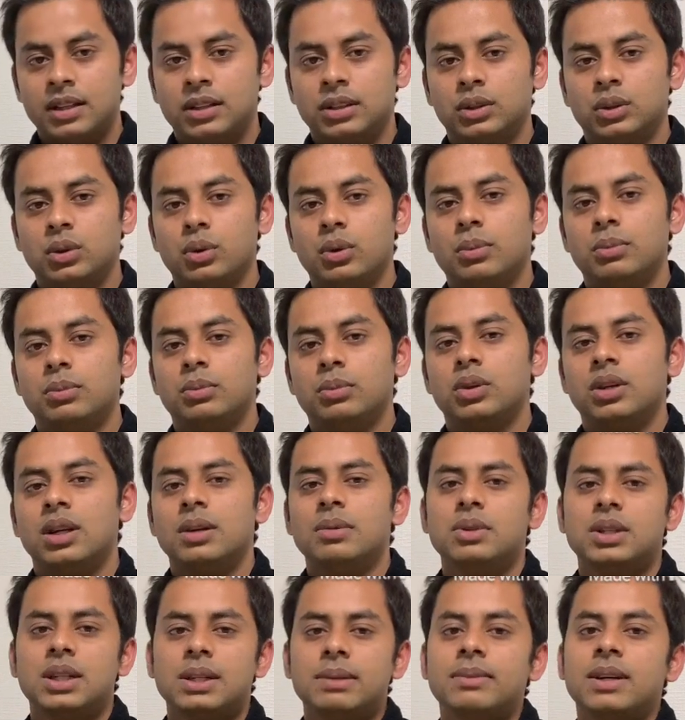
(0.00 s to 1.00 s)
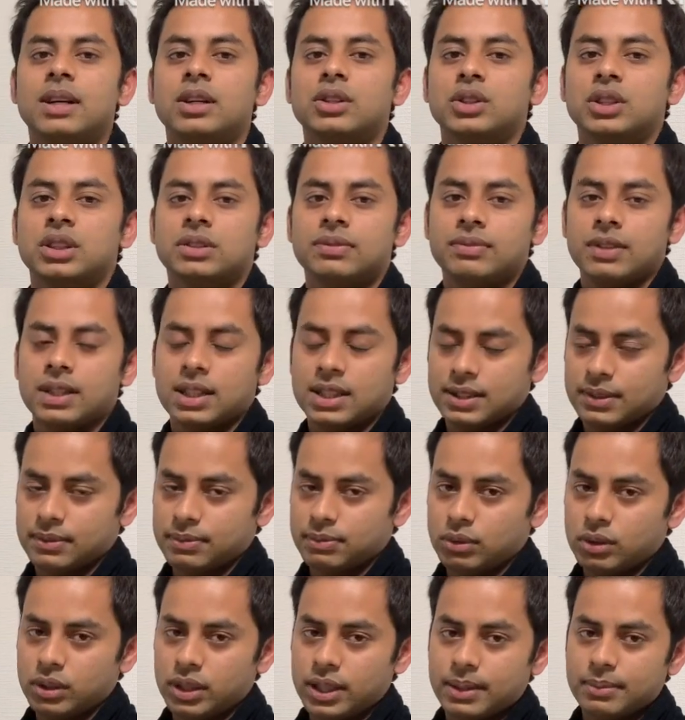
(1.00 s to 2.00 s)
তো মোটামুটি মানুষ
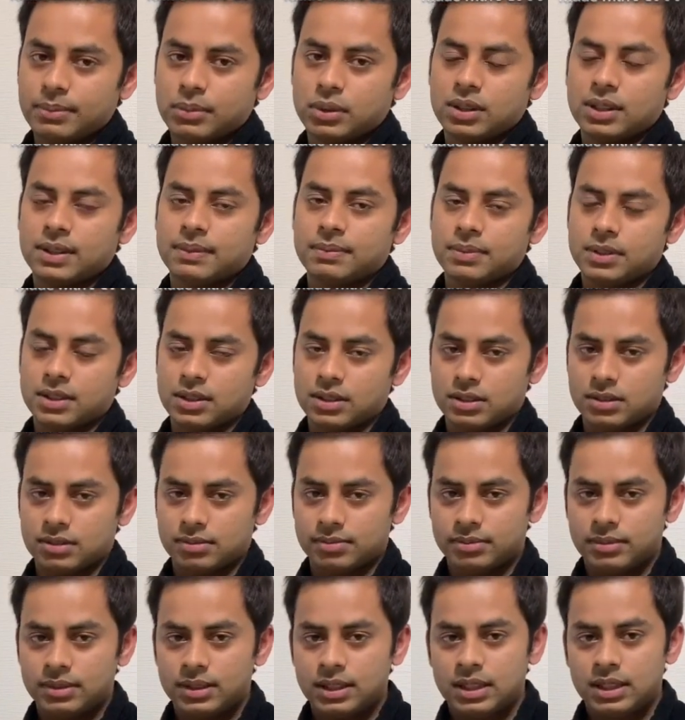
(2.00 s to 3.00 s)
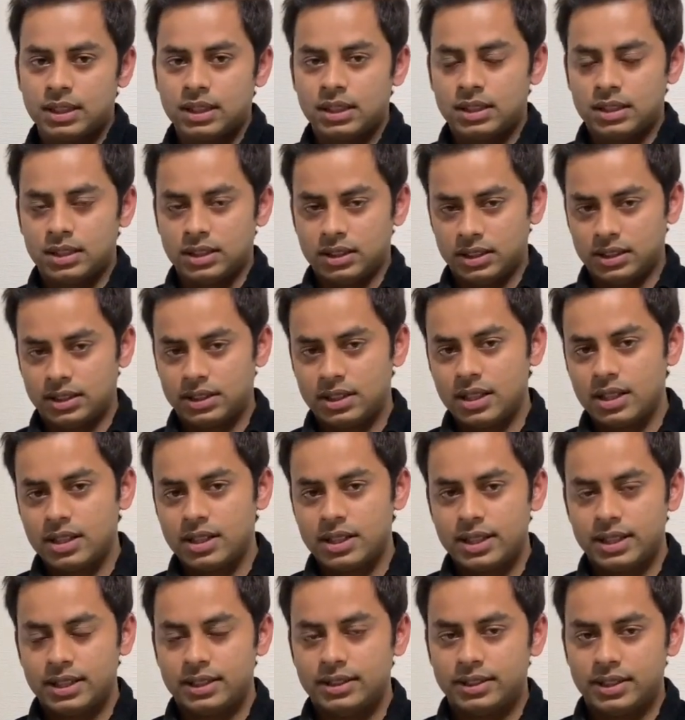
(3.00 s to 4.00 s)
পাসপোর্ট এবং আপনার
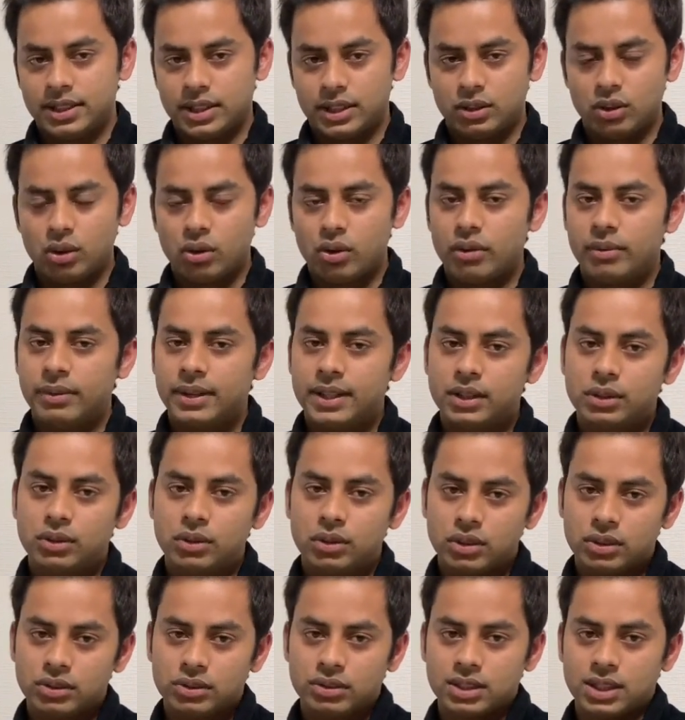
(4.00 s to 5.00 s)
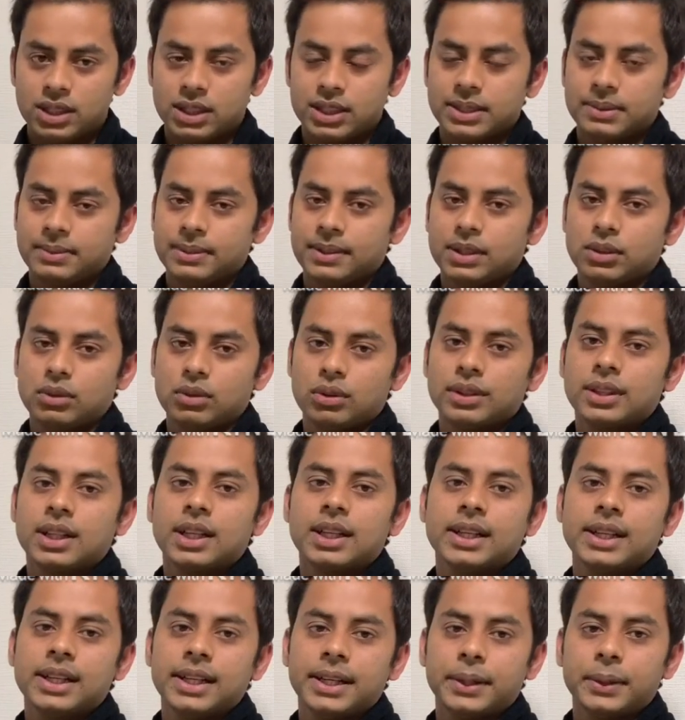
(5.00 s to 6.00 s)
স্টাডি যে ডকুমেন্টগুলো সার্টিফিকেটগুলো
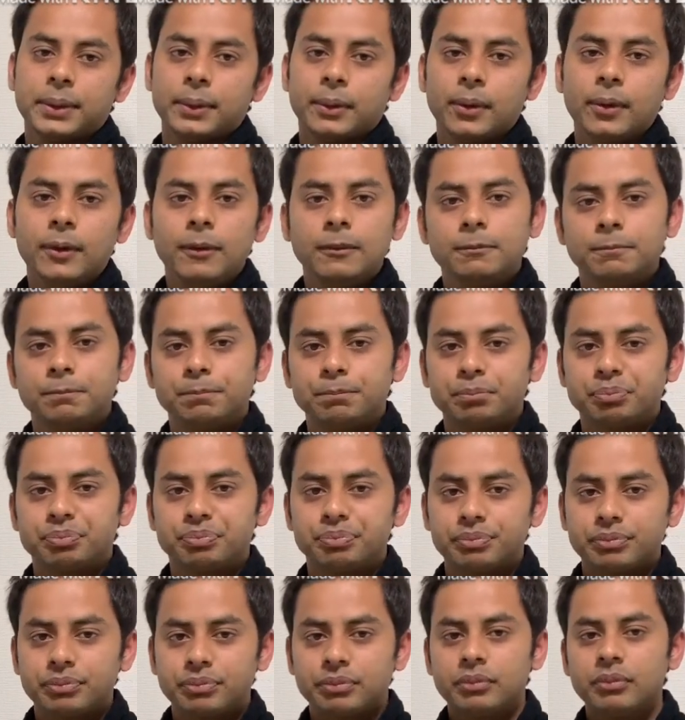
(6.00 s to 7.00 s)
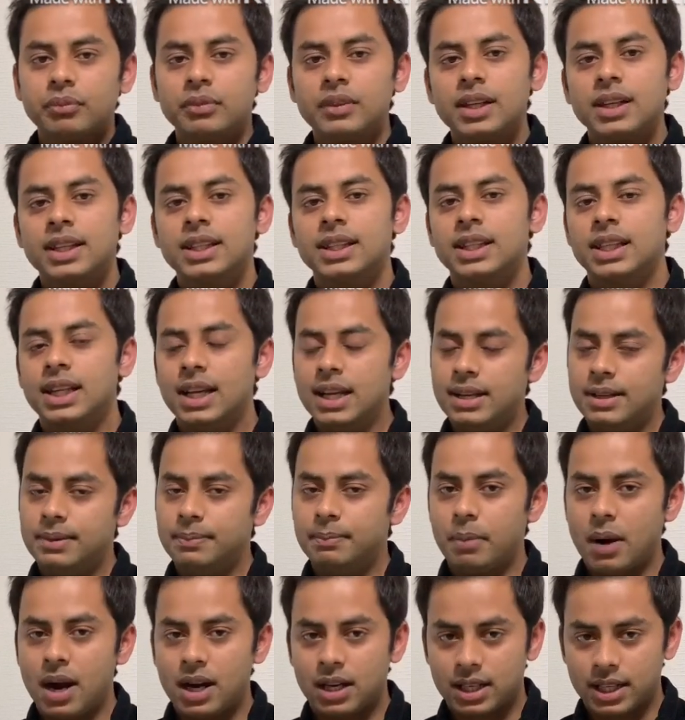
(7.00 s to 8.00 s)
থাকে এইগুলো দিয়েই
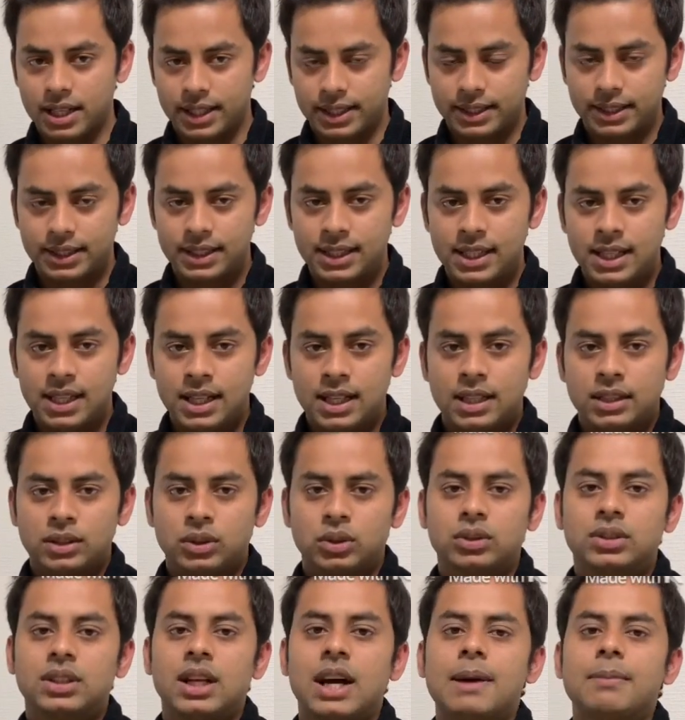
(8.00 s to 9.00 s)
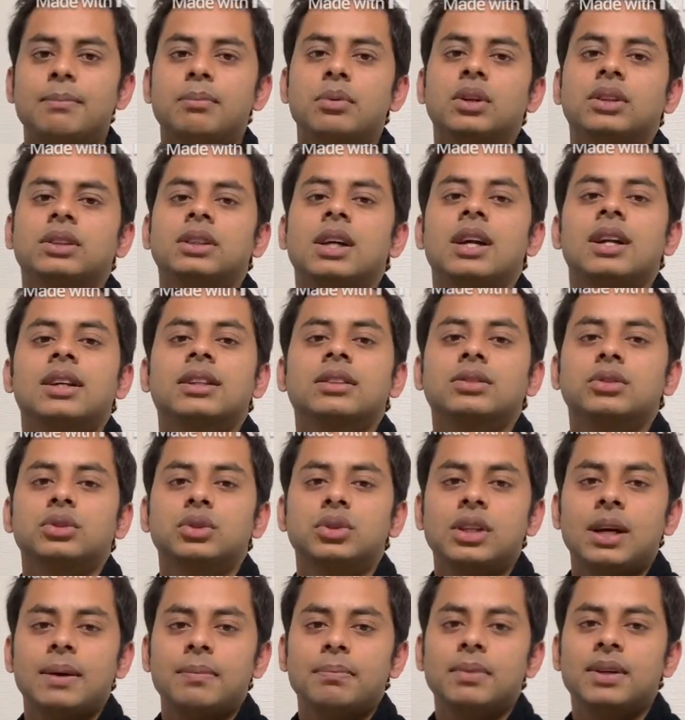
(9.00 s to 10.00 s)
পাঠায় তো তারপরে তারা
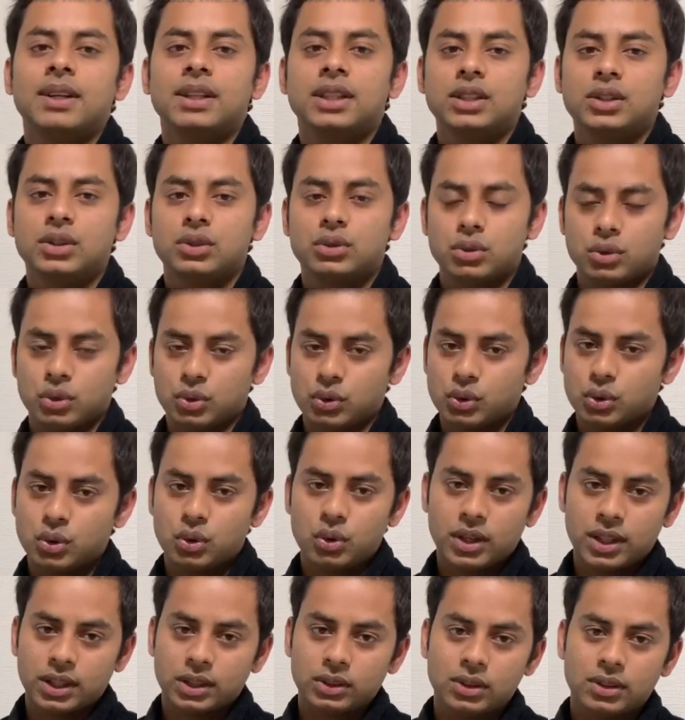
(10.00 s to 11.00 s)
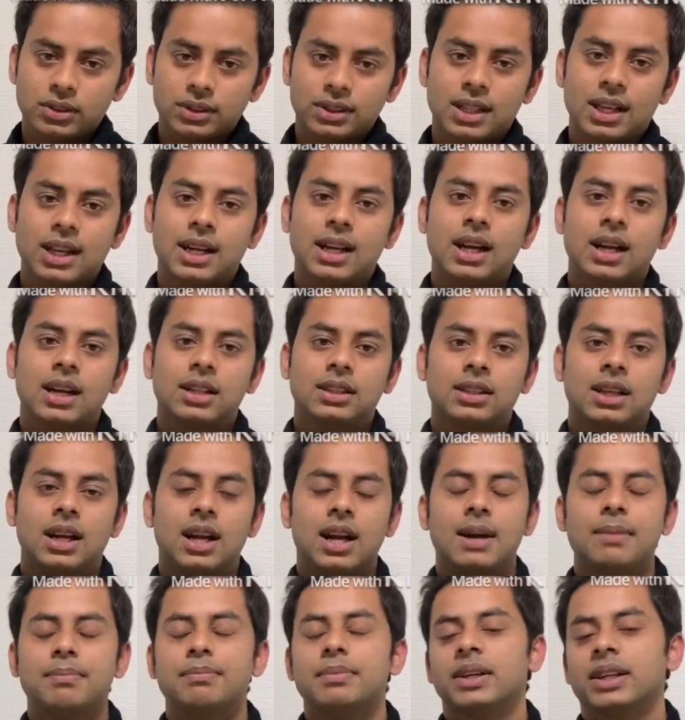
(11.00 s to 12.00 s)
যদি আপনাকে সোর্স করে তো
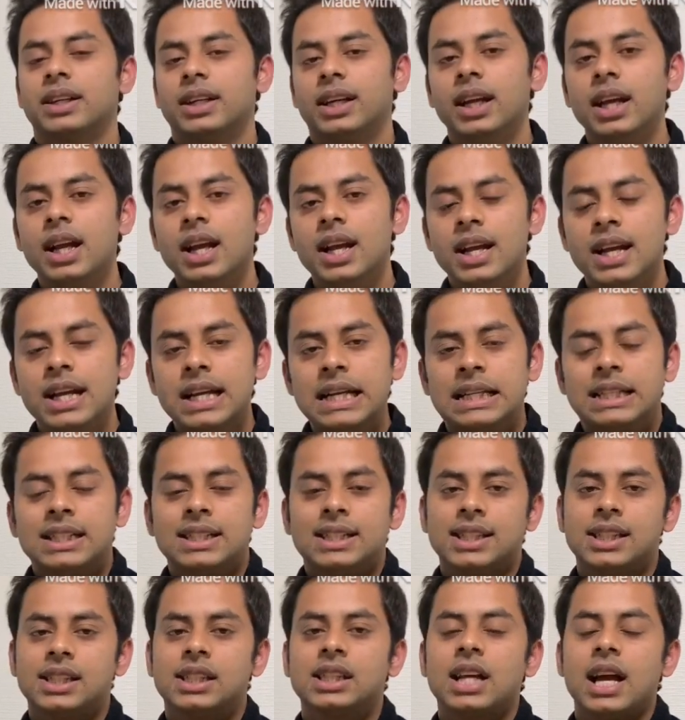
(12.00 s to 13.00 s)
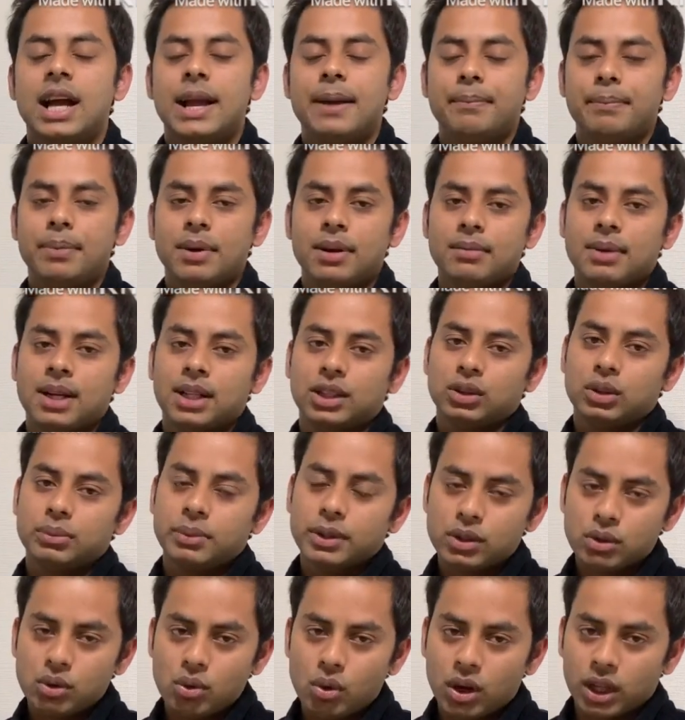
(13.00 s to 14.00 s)
তারা আপনাকে স্কাইপের
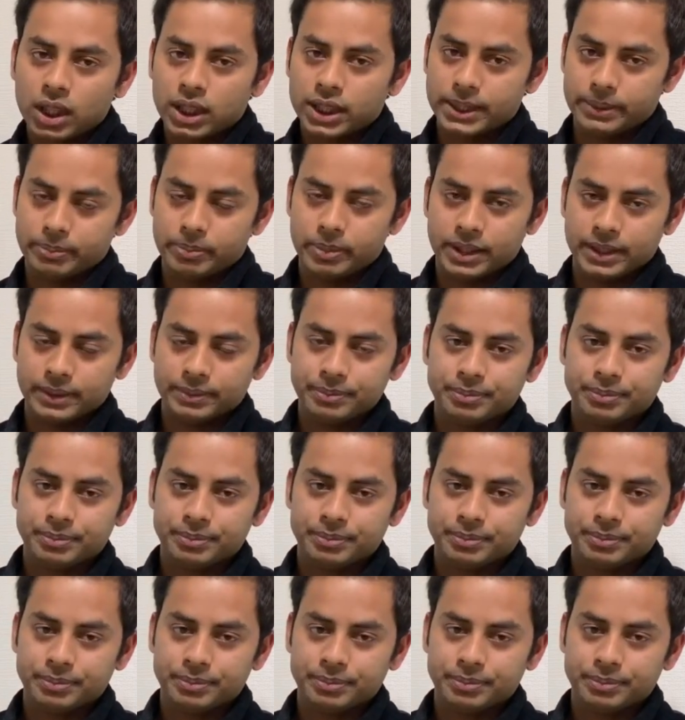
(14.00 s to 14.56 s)
মাধ্যমে কল দিবে